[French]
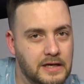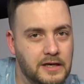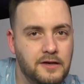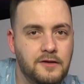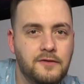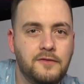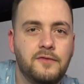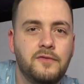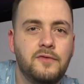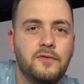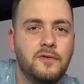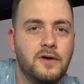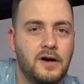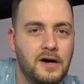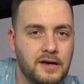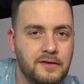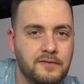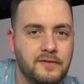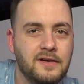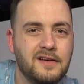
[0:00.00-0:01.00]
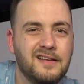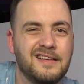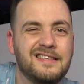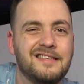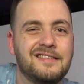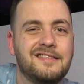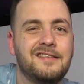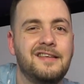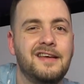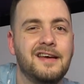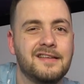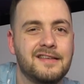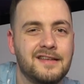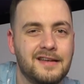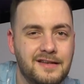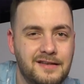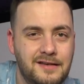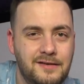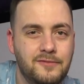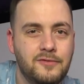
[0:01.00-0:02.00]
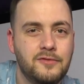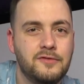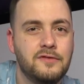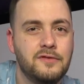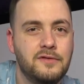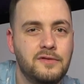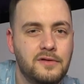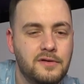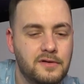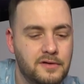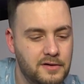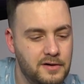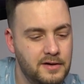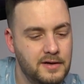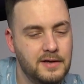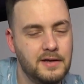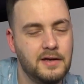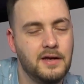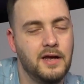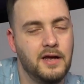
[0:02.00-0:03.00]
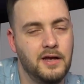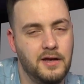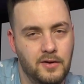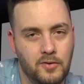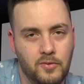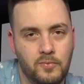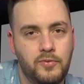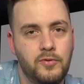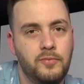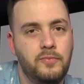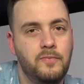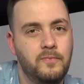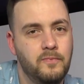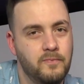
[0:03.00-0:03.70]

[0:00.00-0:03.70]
il faut arriver à un certain niveau sonore et on peut